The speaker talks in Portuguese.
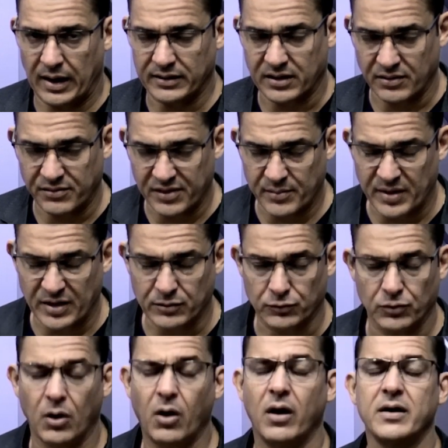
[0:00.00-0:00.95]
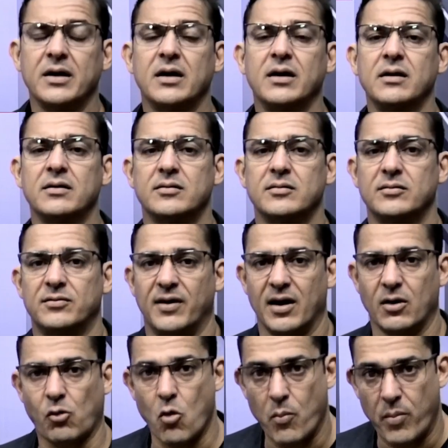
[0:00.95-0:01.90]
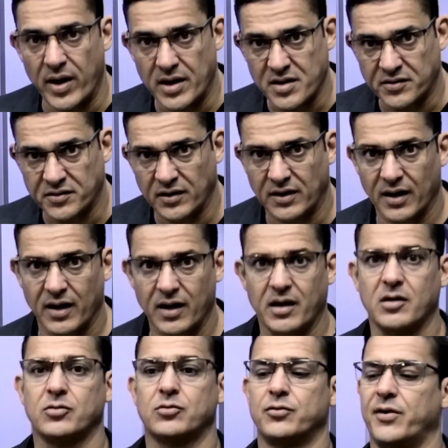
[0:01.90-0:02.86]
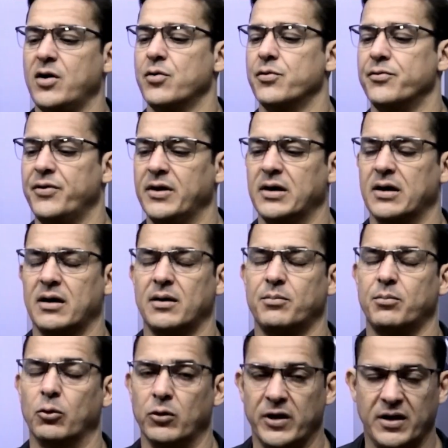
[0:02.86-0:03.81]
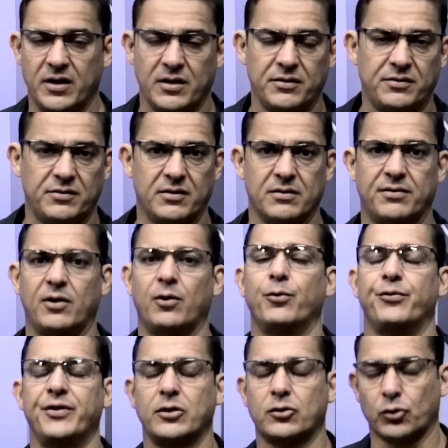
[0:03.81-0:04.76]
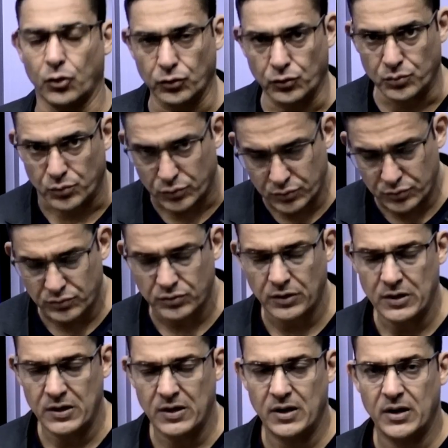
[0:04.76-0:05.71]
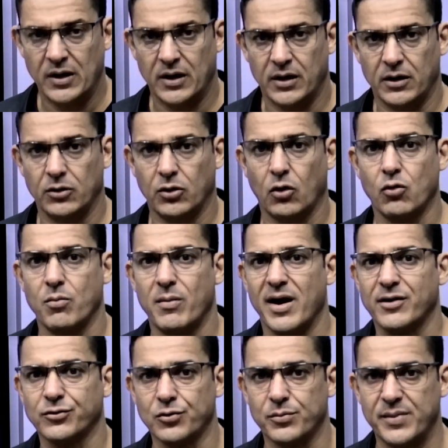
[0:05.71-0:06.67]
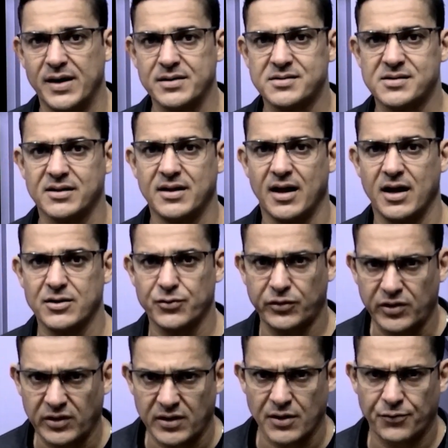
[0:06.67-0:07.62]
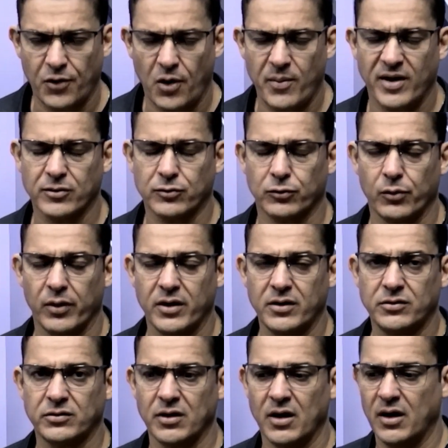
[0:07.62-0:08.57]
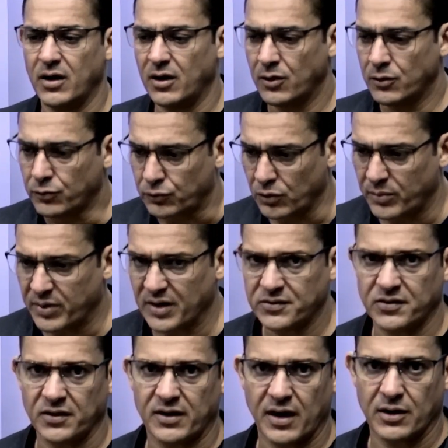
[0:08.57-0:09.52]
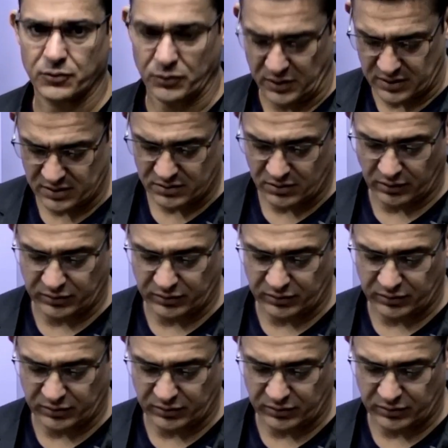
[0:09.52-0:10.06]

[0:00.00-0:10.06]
A TV Amazônia vai acompanhar esse caso, vai ouvir a polícia, vai ouvir todo mundo. E logo mais no Band Cidade você tem informações sobre esse caso aí.